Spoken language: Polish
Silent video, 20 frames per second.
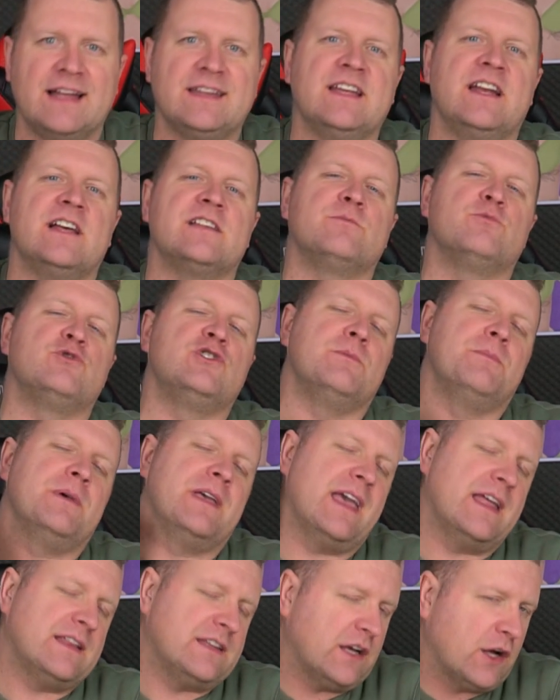a teraz musimy
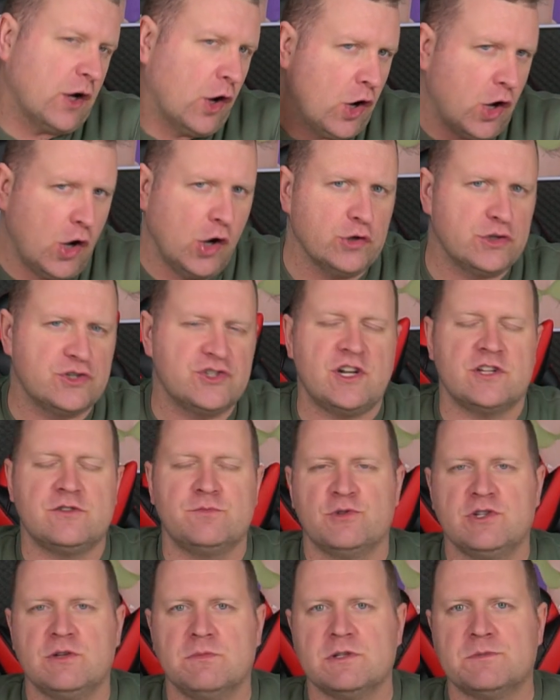je tylko odgrzać,
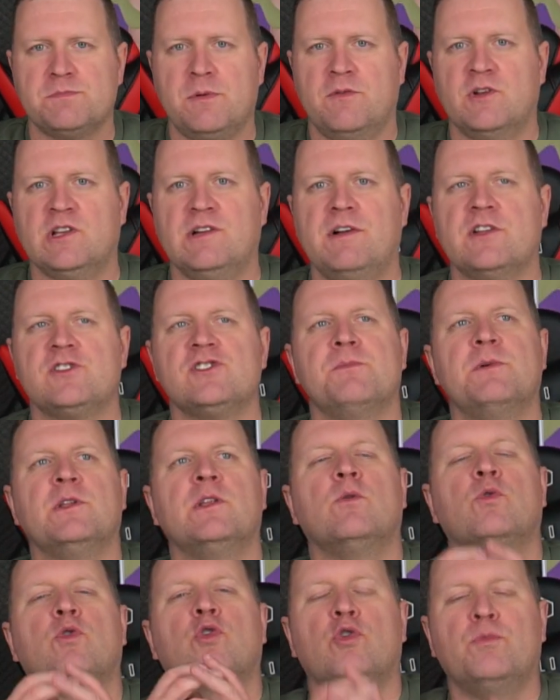musimy spowodować, że
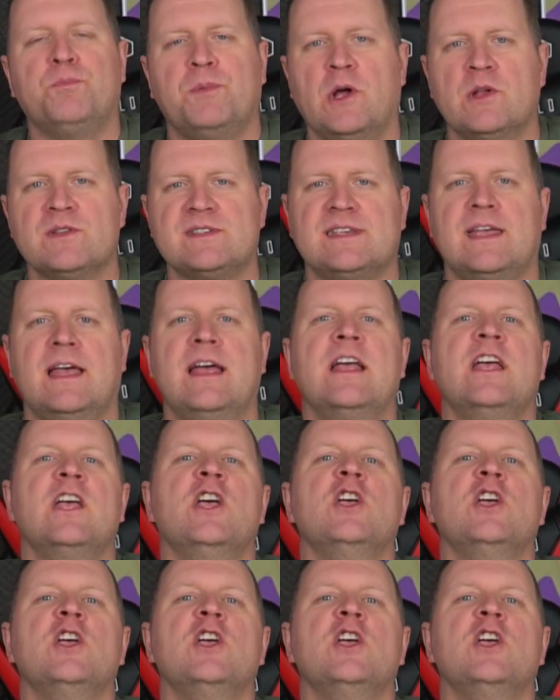będą chrupiące.